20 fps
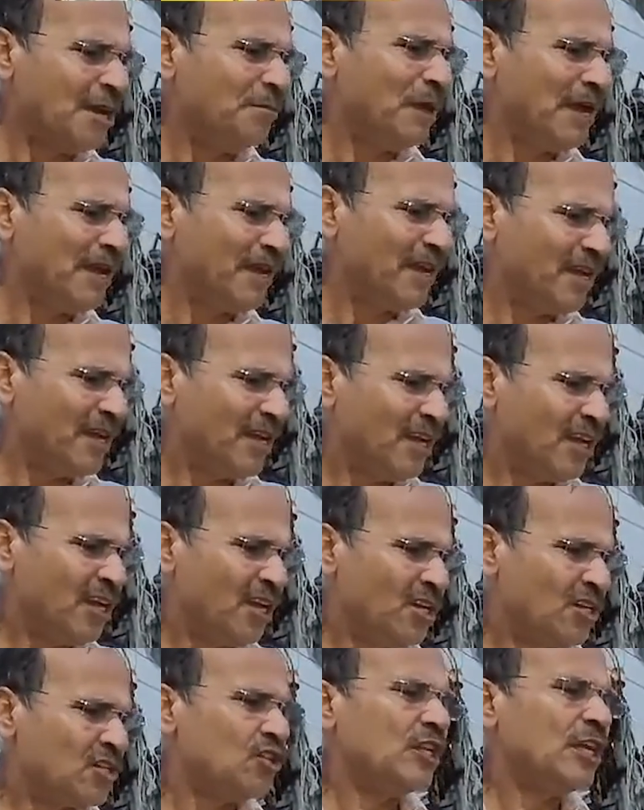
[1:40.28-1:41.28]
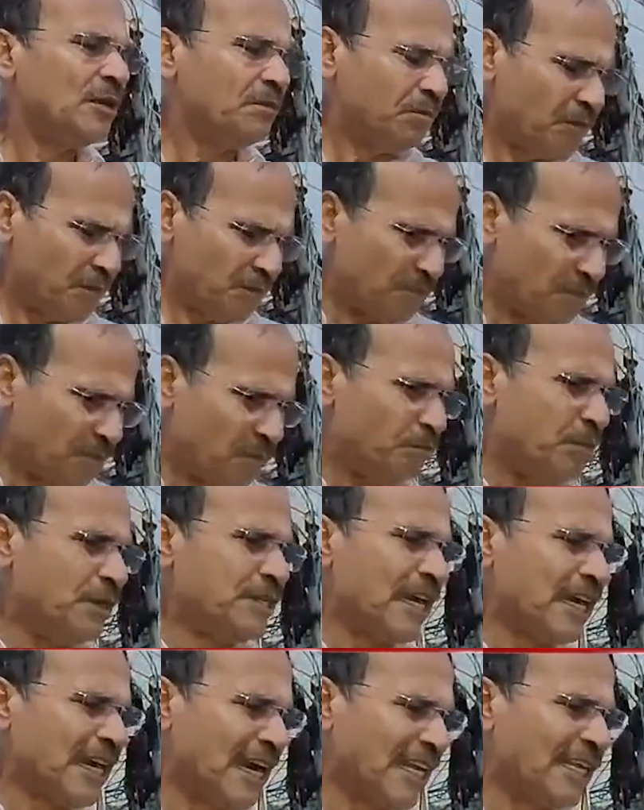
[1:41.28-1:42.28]
আনবে যদি
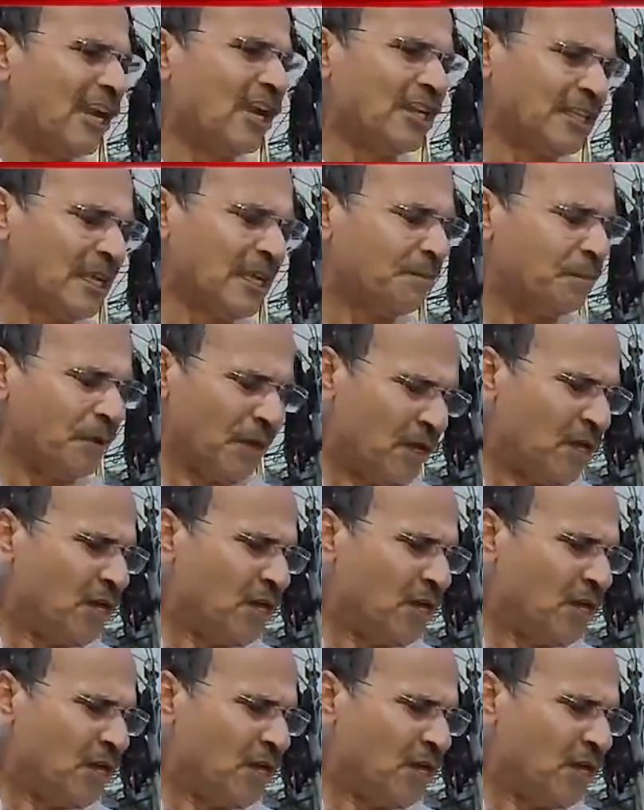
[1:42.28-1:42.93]
বিচারের আদালতে